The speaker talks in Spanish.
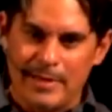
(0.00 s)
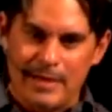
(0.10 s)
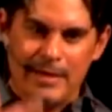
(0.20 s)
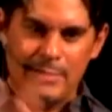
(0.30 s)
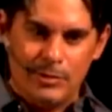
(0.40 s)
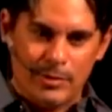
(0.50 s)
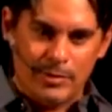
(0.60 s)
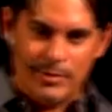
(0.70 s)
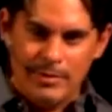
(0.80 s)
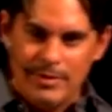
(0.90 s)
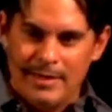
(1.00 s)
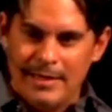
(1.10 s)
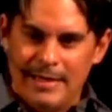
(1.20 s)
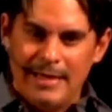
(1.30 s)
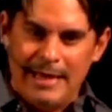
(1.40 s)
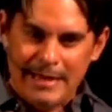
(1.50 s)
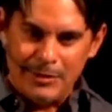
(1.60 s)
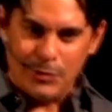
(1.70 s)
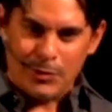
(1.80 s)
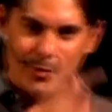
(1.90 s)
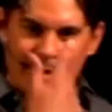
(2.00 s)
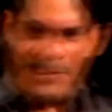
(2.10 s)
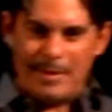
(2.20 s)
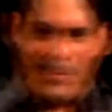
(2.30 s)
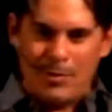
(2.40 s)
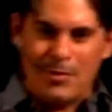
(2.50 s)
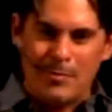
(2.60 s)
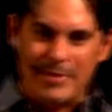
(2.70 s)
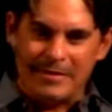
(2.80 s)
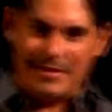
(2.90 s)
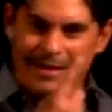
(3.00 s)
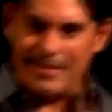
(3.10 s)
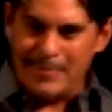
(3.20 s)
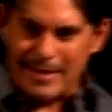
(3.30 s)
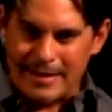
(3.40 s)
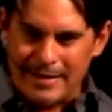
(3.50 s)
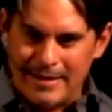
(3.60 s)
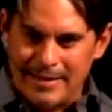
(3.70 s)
el entorno, el entorno que vemos comienza a cambiar.